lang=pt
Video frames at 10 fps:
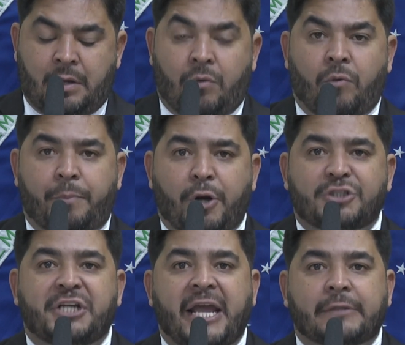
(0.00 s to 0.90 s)
Um
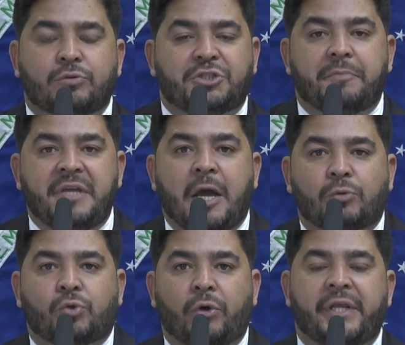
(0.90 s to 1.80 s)
projeto de minha
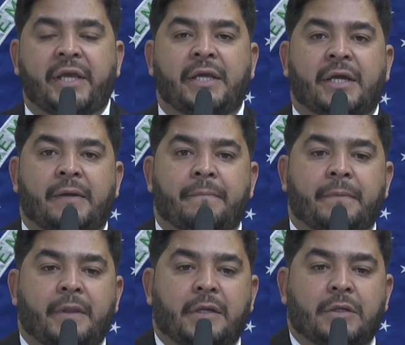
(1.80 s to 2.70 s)
autoria
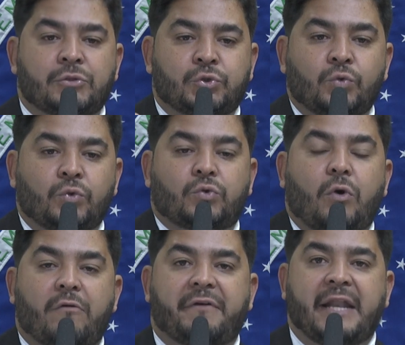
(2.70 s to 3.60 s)
junto
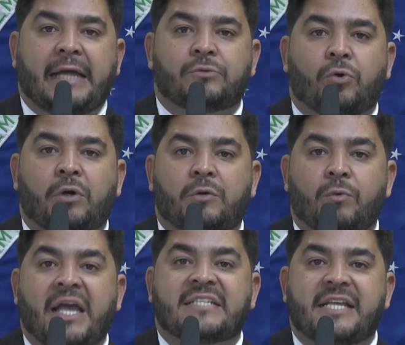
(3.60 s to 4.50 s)
com o vereador
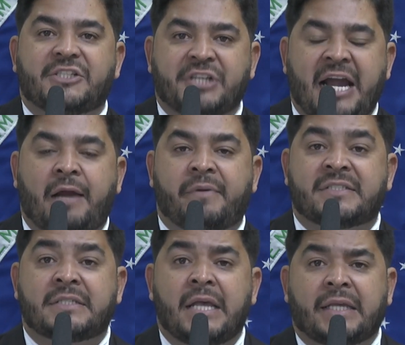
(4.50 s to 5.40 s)
Wesley
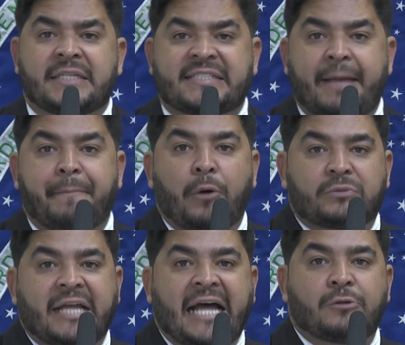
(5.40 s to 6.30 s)
Jarbas, que está
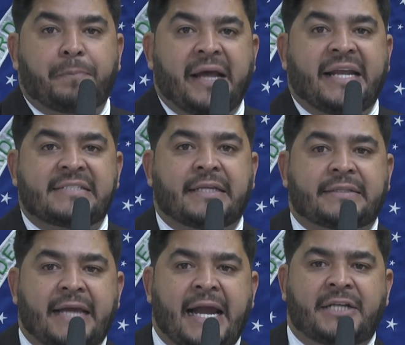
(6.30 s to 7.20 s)
pautado para essa
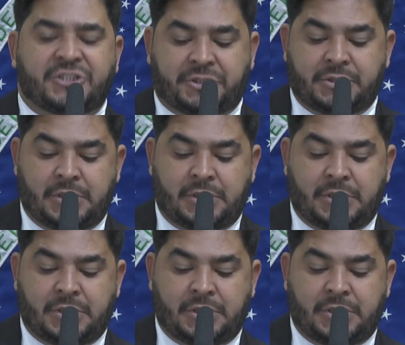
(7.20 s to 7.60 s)
tarde.